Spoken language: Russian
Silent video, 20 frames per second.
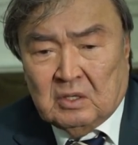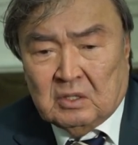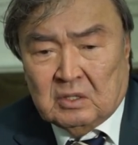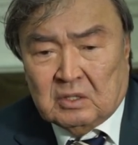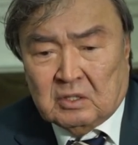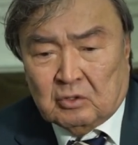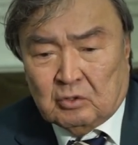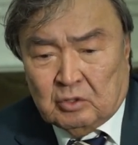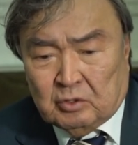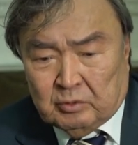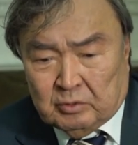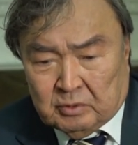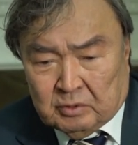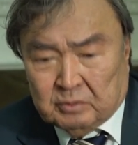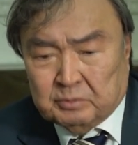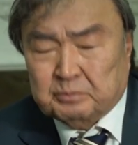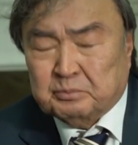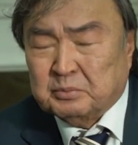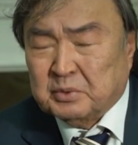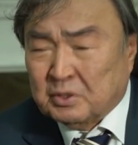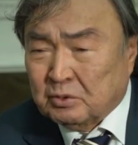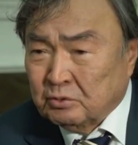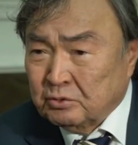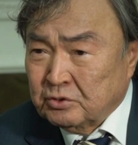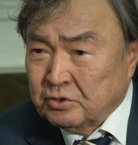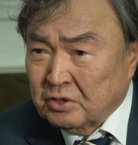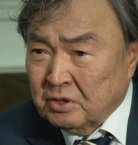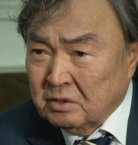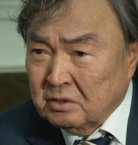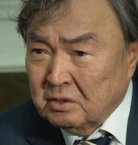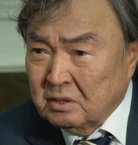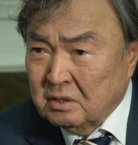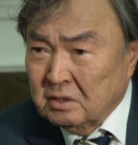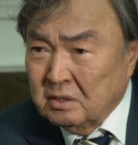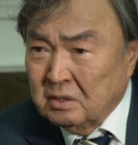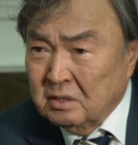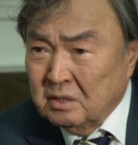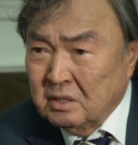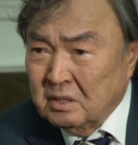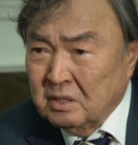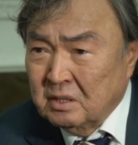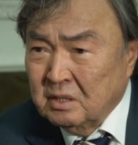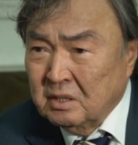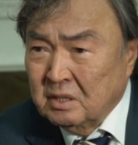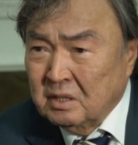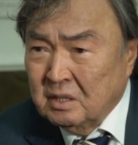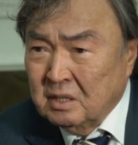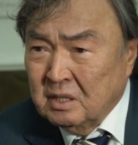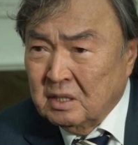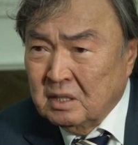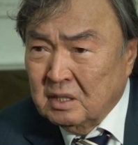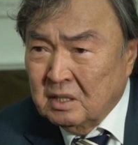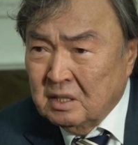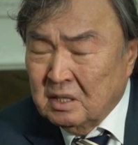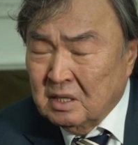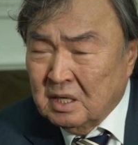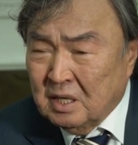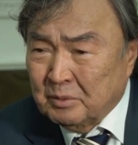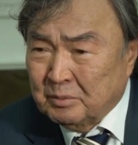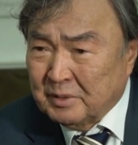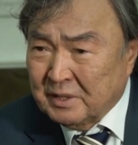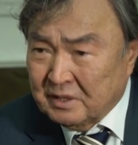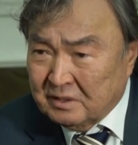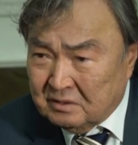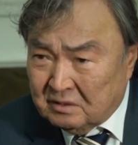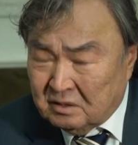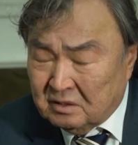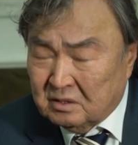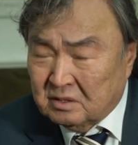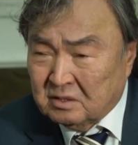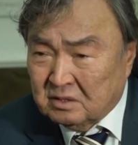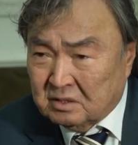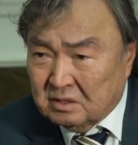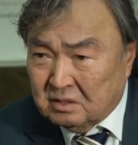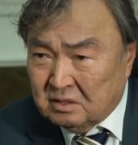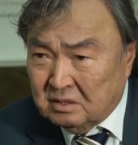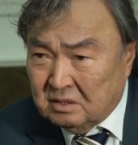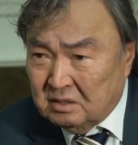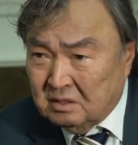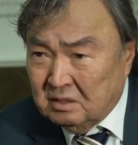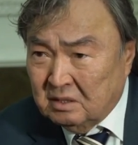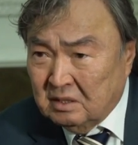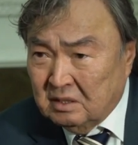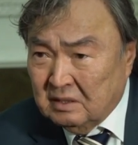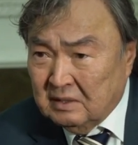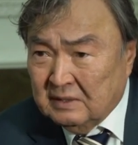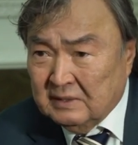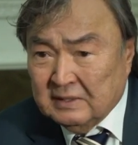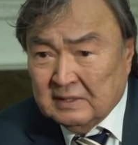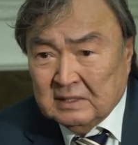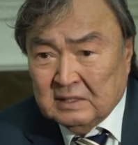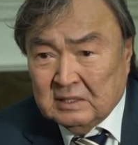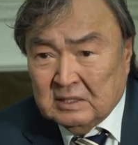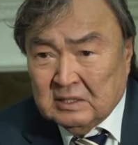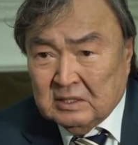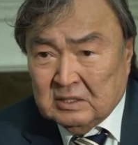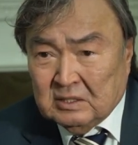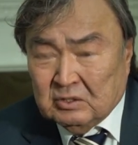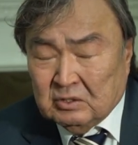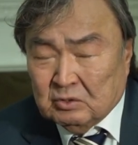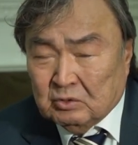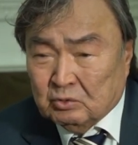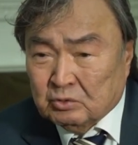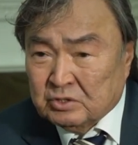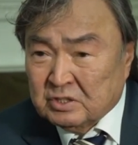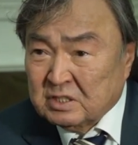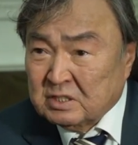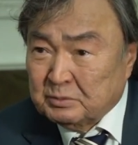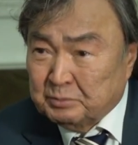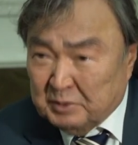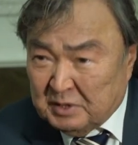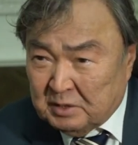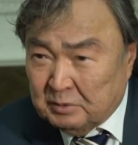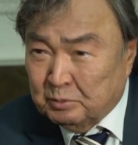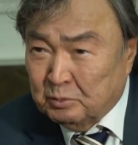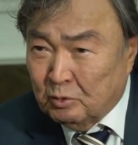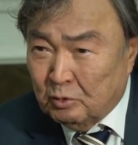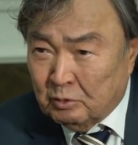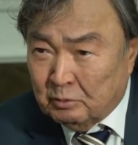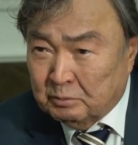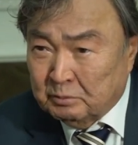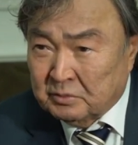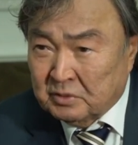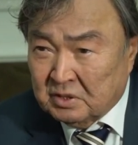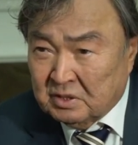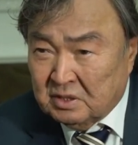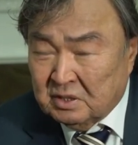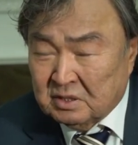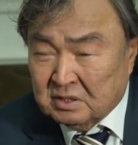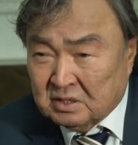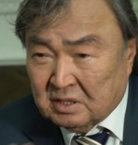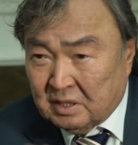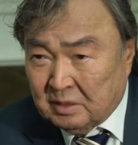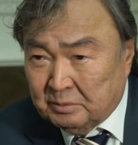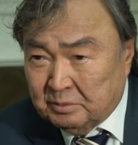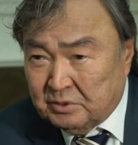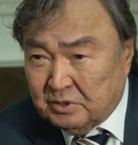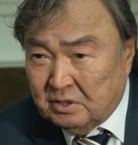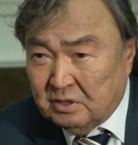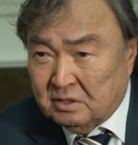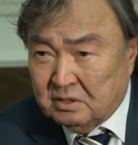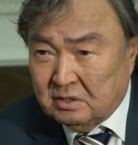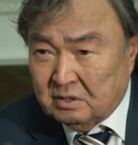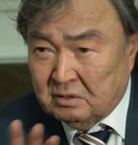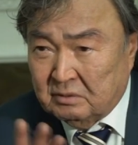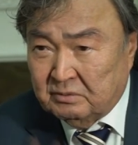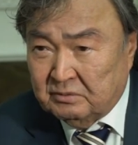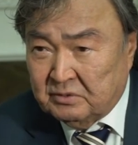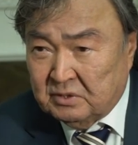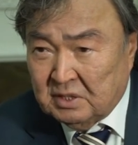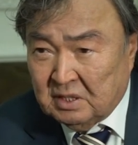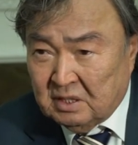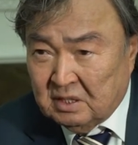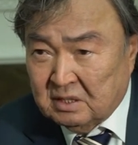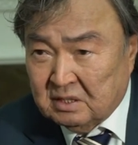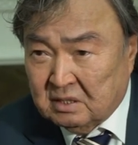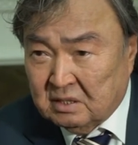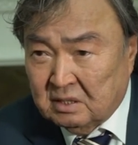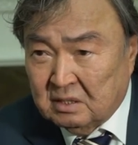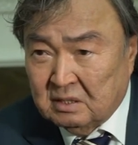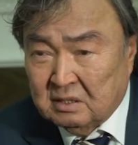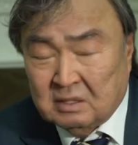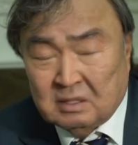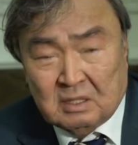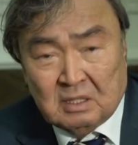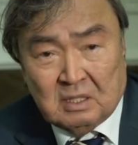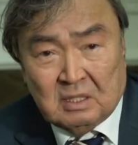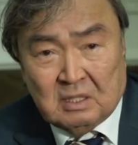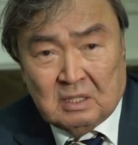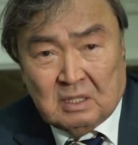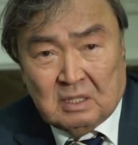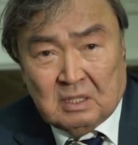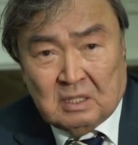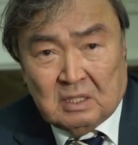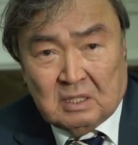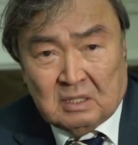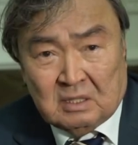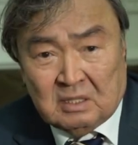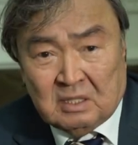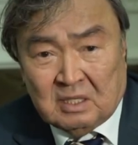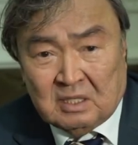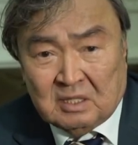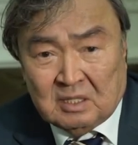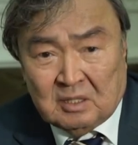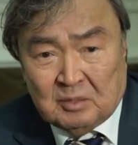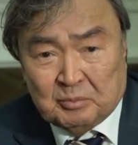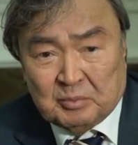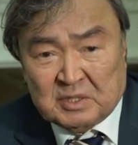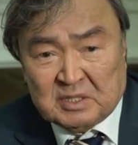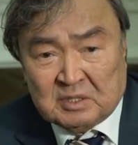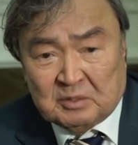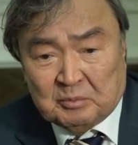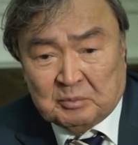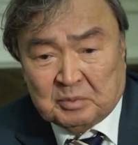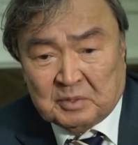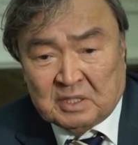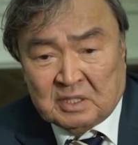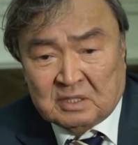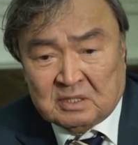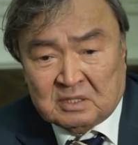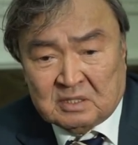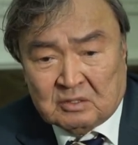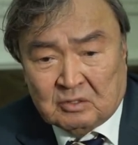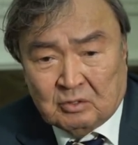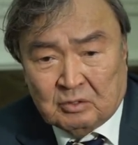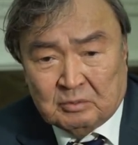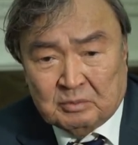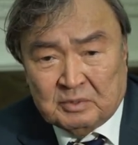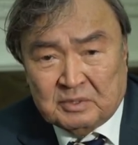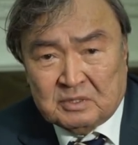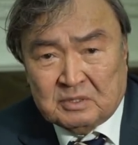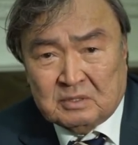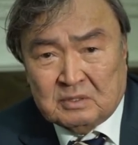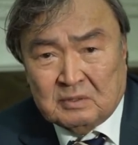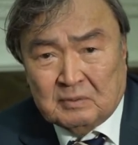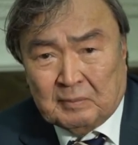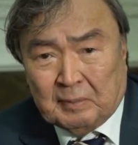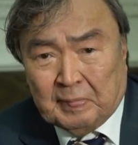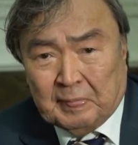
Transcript: такое поручение – обратитесь уже с письмом, где сообщите все эти данные по Семипалатинской области.